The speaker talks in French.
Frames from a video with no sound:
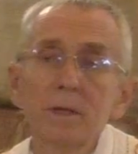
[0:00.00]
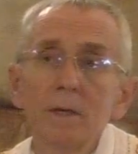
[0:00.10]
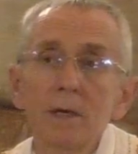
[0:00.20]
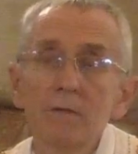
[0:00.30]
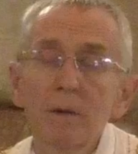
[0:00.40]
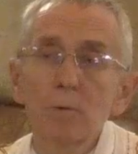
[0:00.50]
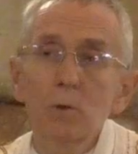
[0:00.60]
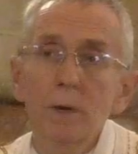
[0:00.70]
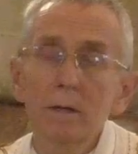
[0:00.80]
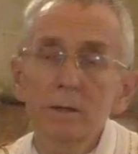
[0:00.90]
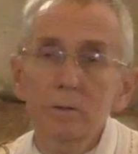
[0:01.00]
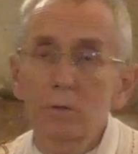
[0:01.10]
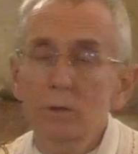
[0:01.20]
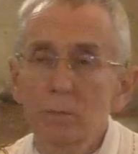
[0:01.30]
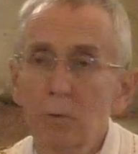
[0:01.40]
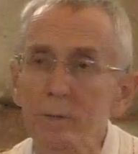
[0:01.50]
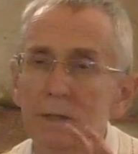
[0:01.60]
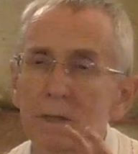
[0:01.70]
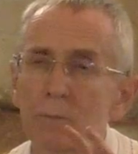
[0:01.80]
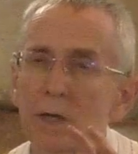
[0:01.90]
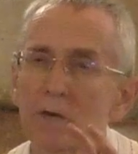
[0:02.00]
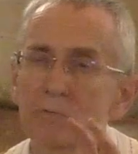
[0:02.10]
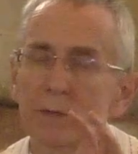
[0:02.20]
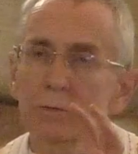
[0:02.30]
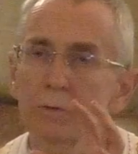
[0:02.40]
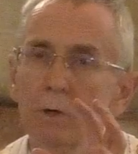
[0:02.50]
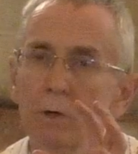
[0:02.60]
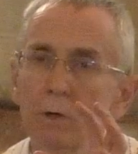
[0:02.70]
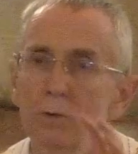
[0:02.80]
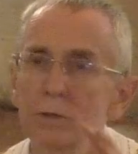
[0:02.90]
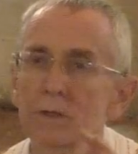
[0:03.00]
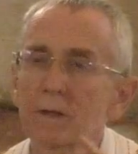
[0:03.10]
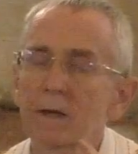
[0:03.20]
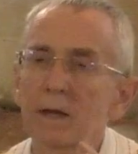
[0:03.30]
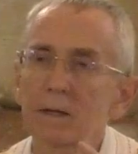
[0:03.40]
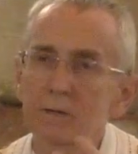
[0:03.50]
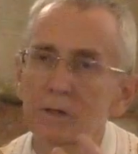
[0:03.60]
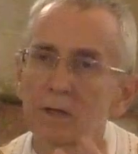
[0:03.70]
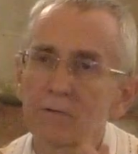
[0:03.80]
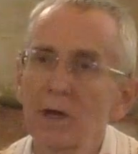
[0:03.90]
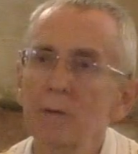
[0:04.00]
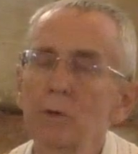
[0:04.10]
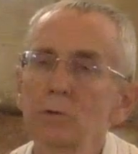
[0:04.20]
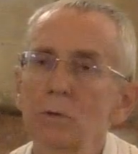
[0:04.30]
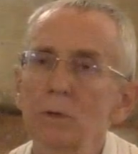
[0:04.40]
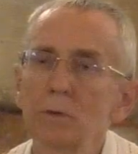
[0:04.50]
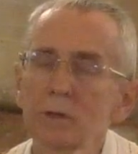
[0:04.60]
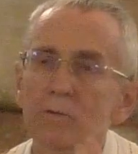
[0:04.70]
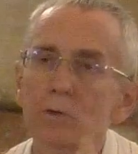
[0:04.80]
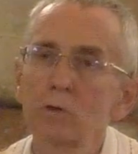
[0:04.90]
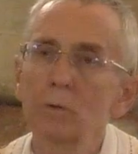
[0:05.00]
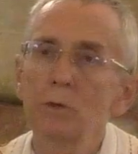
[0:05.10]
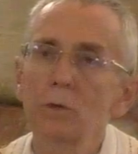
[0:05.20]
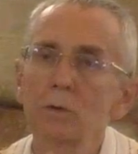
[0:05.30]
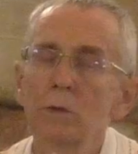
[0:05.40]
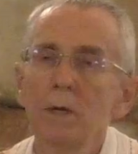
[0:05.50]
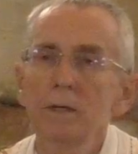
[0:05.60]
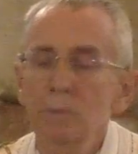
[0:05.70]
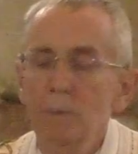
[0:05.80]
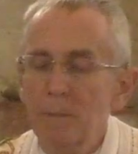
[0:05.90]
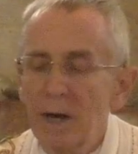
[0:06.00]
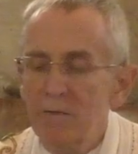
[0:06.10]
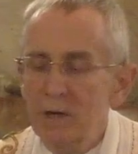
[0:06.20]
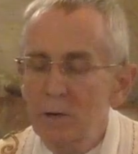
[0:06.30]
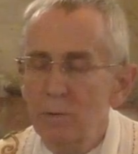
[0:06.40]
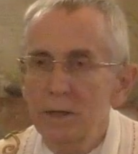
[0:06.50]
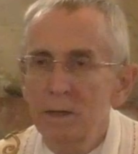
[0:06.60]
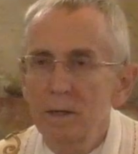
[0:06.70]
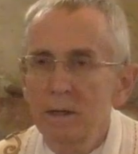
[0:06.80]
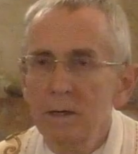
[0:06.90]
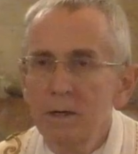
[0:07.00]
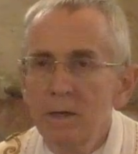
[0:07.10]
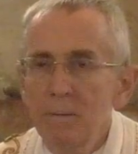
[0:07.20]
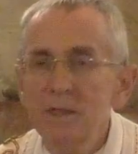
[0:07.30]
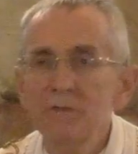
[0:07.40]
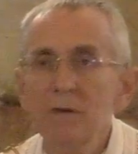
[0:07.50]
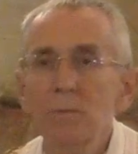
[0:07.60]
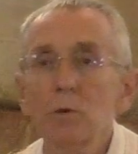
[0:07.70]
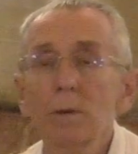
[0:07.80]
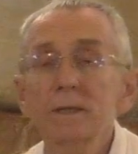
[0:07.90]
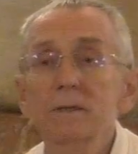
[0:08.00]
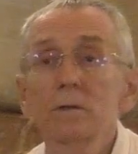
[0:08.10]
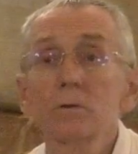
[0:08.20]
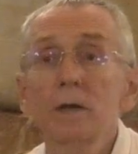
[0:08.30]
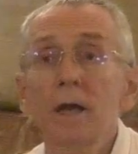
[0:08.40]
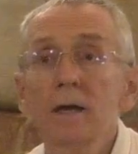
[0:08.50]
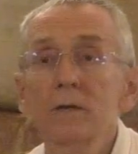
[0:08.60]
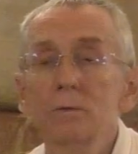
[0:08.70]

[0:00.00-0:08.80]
Il va plus loin, c'est le premier témoignage, bien sûr. Dieu s'est incarné, c'était vraiment Dieu et nous avons une communion qui se prépare avec lui. Mais il va plus loin parce qu'il en donne la raison.